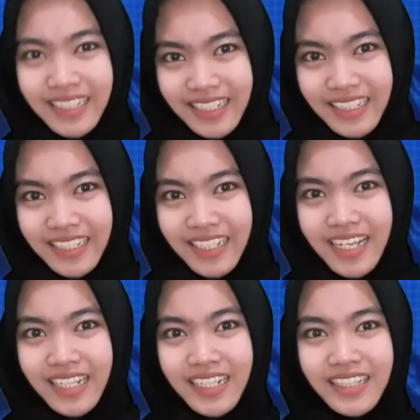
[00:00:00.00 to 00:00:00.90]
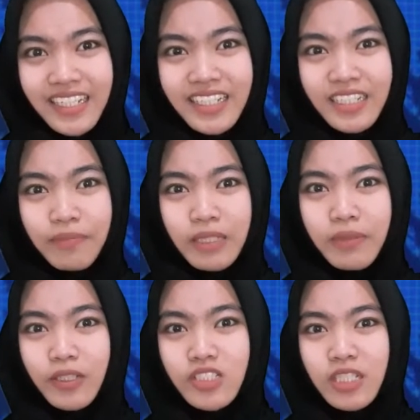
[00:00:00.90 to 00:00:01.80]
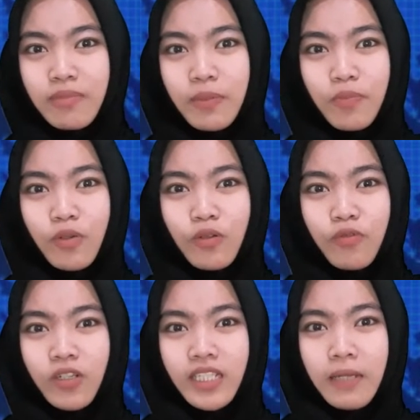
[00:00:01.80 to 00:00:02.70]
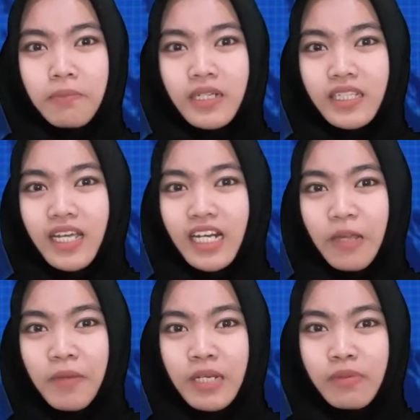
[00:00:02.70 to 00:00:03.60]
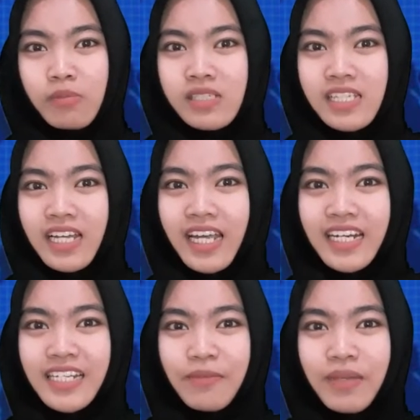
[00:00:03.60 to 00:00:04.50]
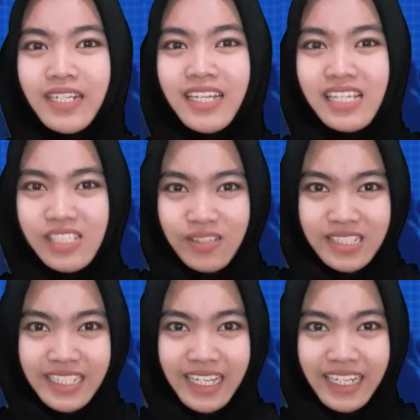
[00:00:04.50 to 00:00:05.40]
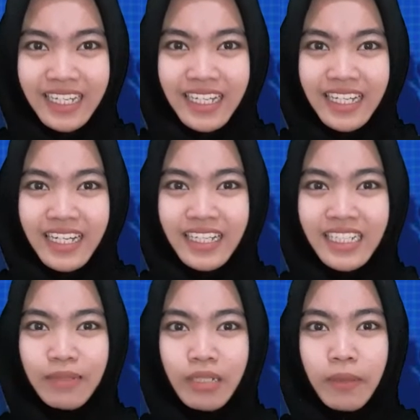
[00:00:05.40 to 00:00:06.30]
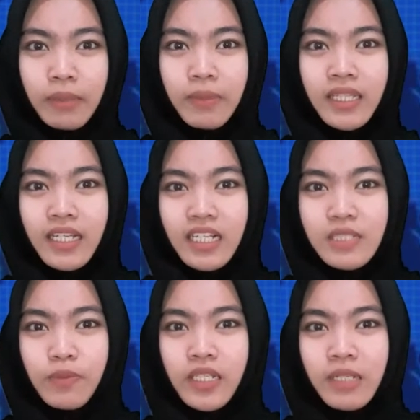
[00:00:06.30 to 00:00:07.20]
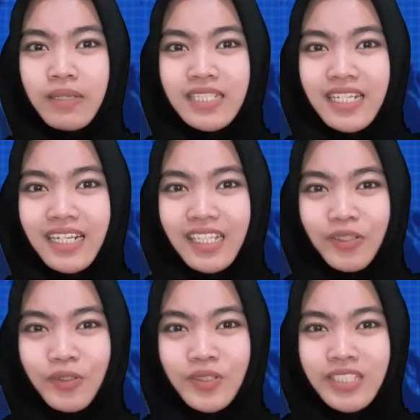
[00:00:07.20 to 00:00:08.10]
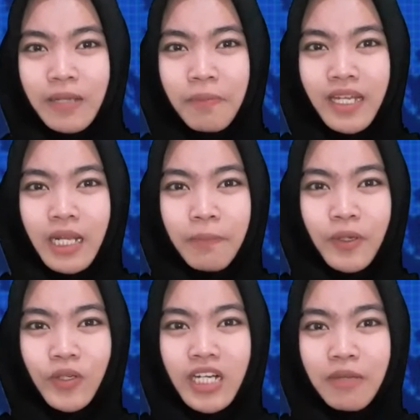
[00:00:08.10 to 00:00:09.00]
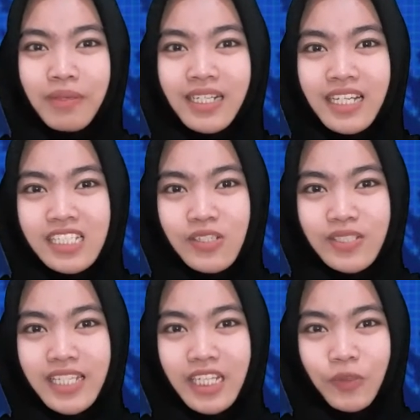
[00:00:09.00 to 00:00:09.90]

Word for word: Begini, hari trending 450 volt ampere tengah ramai diperbincangkan di media sosial. Hal ini mendapat banyak respon dari masyarakat, khususnya para pengguna media sosial